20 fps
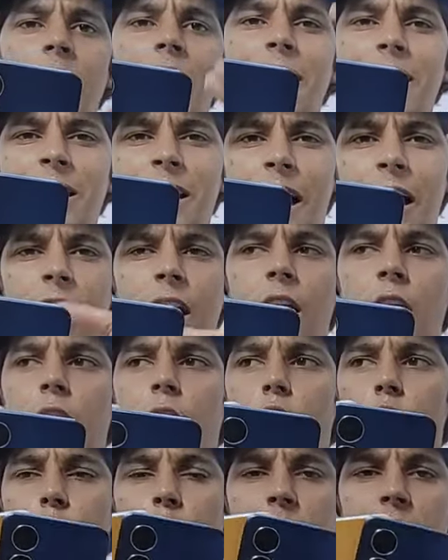अट्ठारह
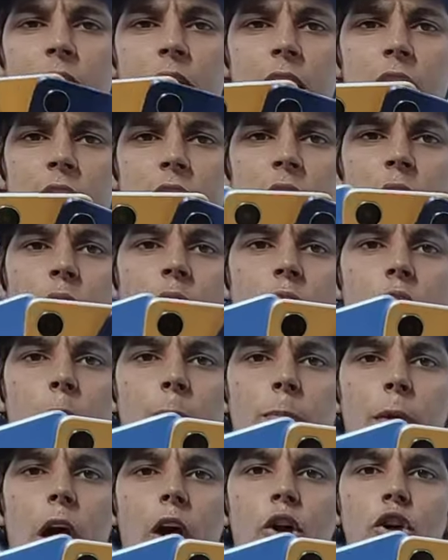हज़ार रुपये का देने वाला
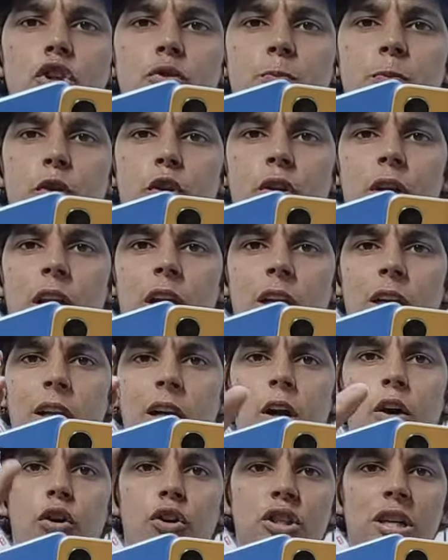पाउच प्रोटेक्टर
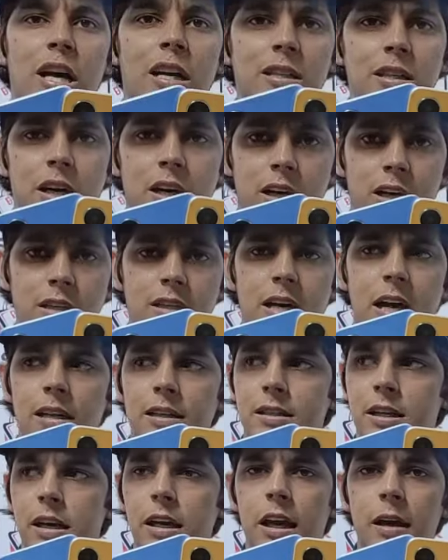और चार्जर के
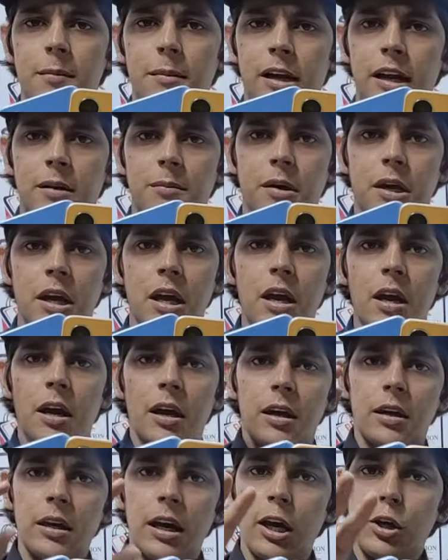साथ सही है इमरान भाई
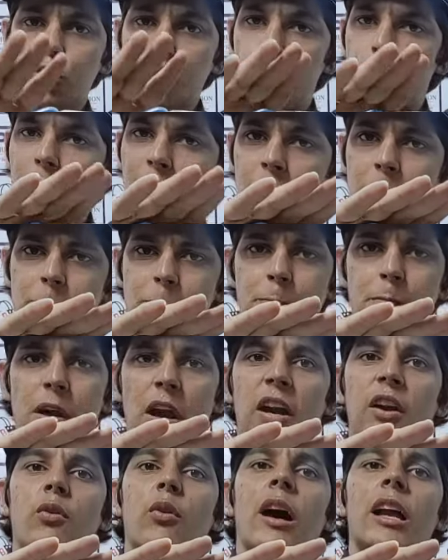ये जो भाई
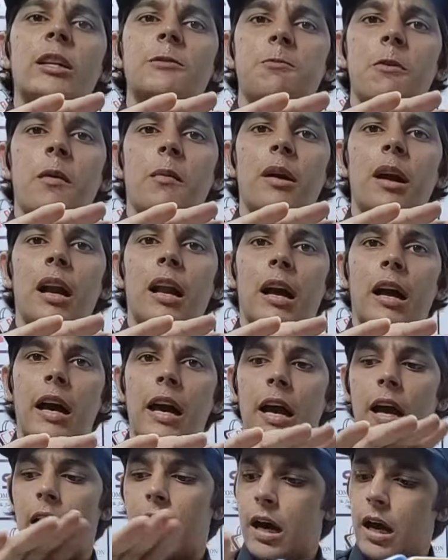एडवांस पेमेंट
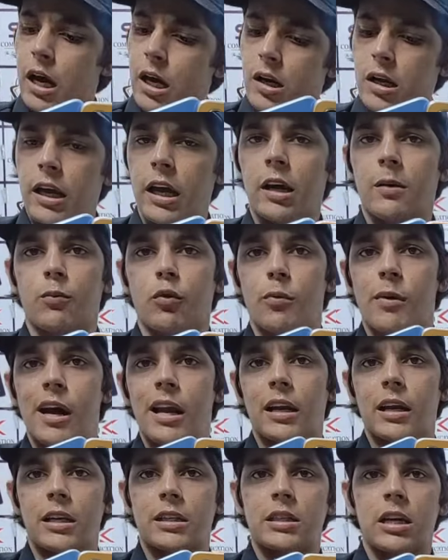लगाएगा हर एक
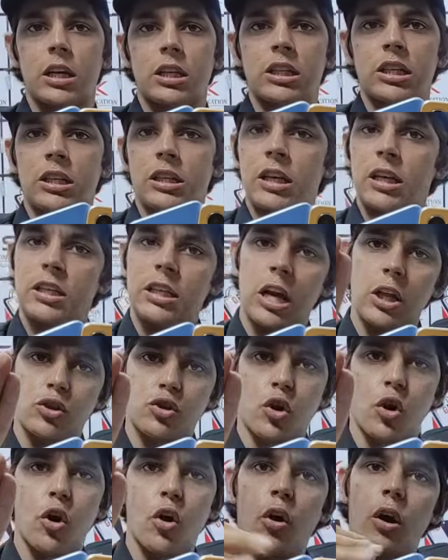मोबाइल के साथ जिसके साथ
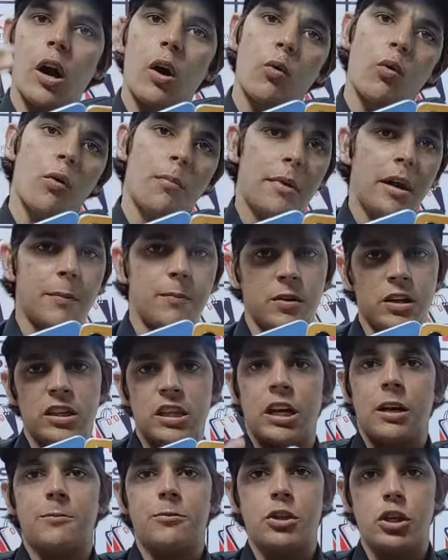जो होगा वो मैं अपनी
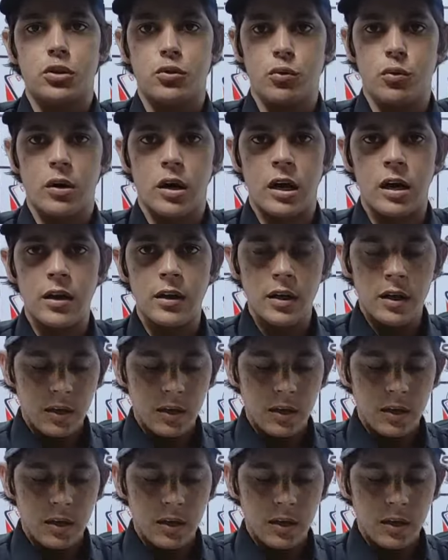तरफ से दूँगा